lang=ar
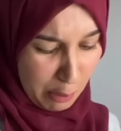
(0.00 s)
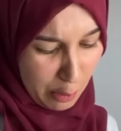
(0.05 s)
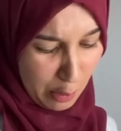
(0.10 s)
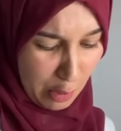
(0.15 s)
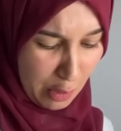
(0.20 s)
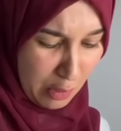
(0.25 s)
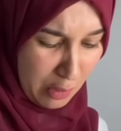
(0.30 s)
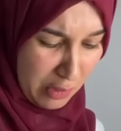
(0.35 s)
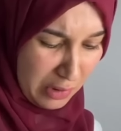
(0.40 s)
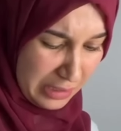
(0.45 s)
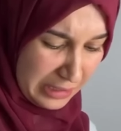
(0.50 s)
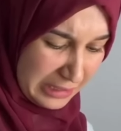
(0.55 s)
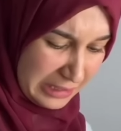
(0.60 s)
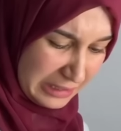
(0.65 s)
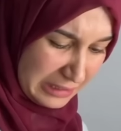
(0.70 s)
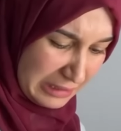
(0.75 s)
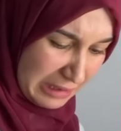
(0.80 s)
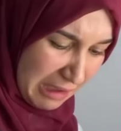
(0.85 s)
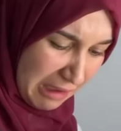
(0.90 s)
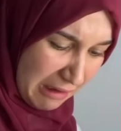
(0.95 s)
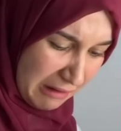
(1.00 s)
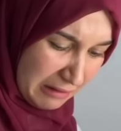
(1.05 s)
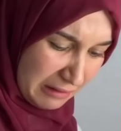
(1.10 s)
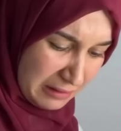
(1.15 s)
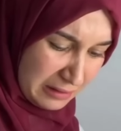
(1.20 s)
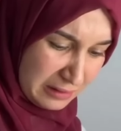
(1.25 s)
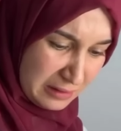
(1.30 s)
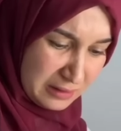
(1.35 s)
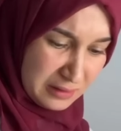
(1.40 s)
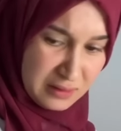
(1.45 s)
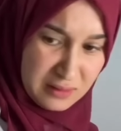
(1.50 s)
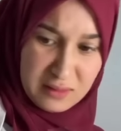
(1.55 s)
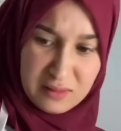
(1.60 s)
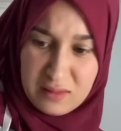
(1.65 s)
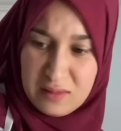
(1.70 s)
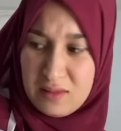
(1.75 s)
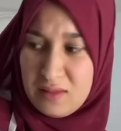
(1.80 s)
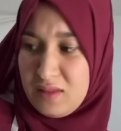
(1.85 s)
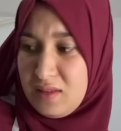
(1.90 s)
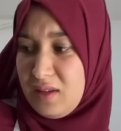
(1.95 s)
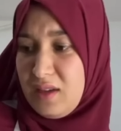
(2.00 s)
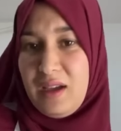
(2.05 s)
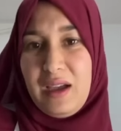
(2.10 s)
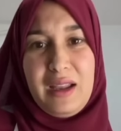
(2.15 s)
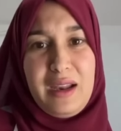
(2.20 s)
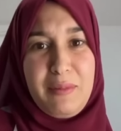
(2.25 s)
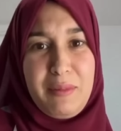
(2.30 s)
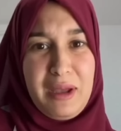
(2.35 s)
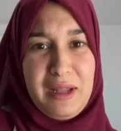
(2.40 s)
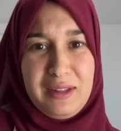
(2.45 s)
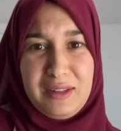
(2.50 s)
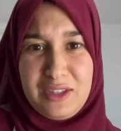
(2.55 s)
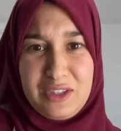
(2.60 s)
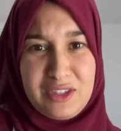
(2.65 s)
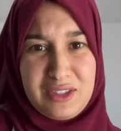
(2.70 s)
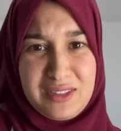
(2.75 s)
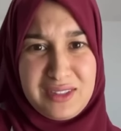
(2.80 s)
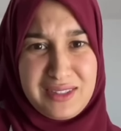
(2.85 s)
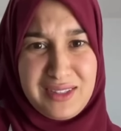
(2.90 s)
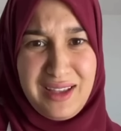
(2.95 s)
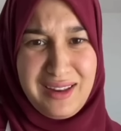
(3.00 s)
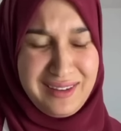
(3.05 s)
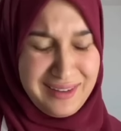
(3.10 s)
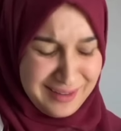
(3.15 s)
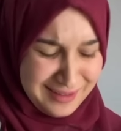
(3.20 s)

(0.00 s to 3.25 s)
بو عليا لا ما عنديش الزهر